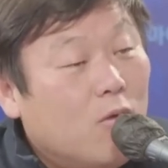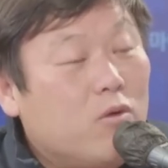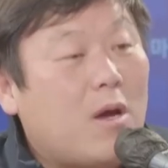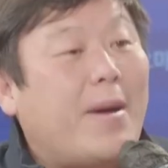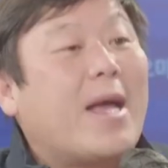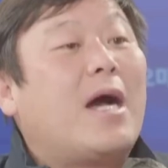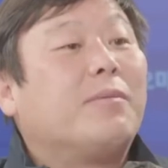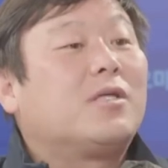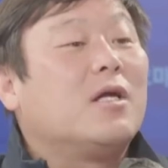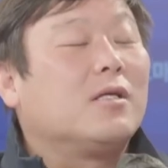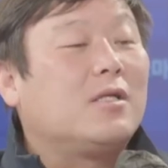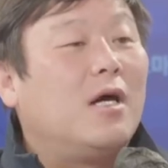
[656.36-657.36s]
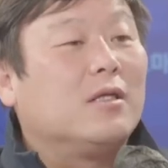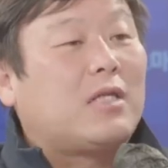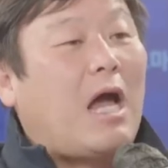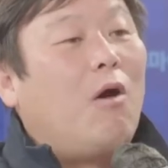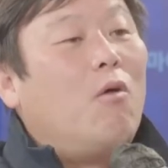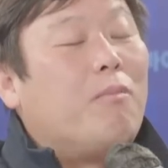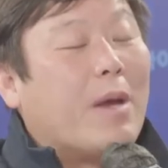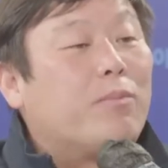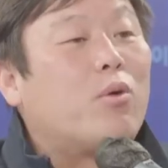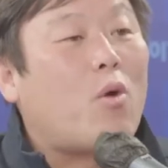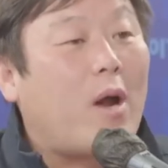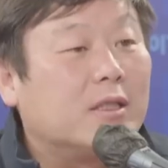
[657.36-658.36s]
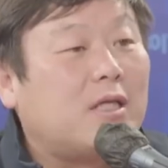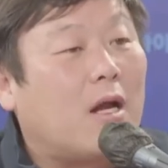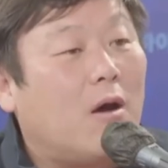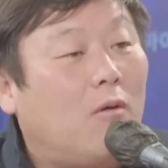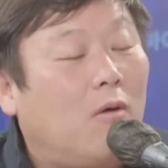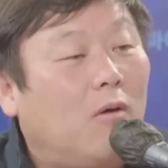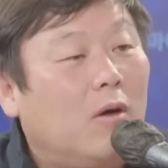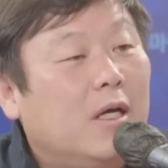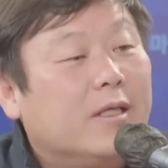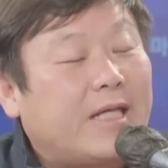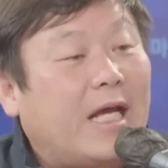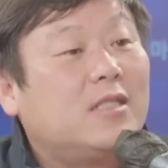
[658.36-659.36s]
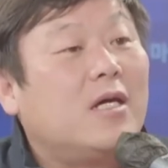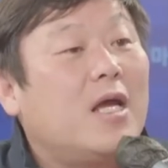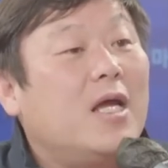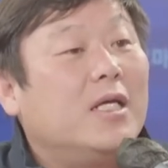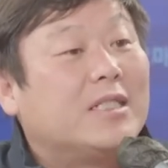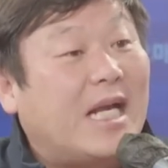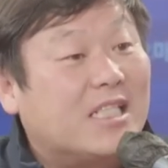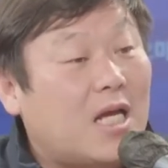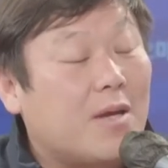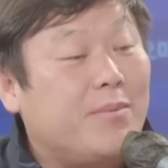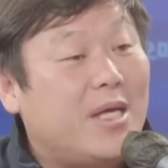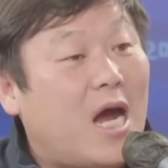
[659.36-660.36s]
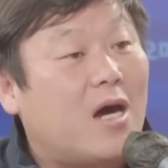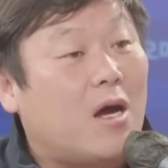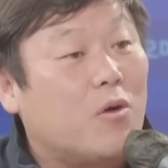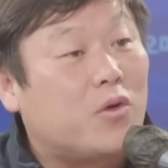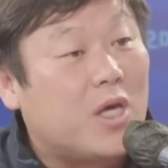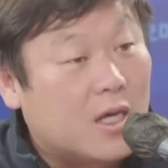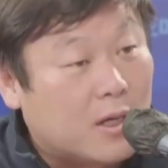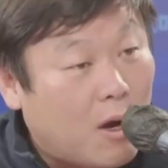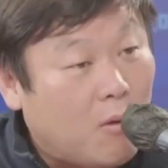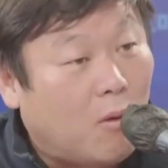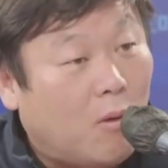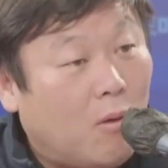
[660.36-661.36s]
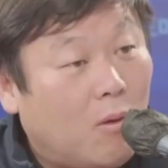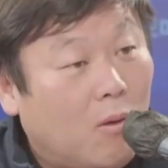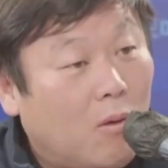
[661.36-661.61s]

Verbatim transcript: 우리가 많이 가입시켜놨으니까 당원 백 퍼센트를 하자라고 사전에 살상 밀약을 하고 기획을 하고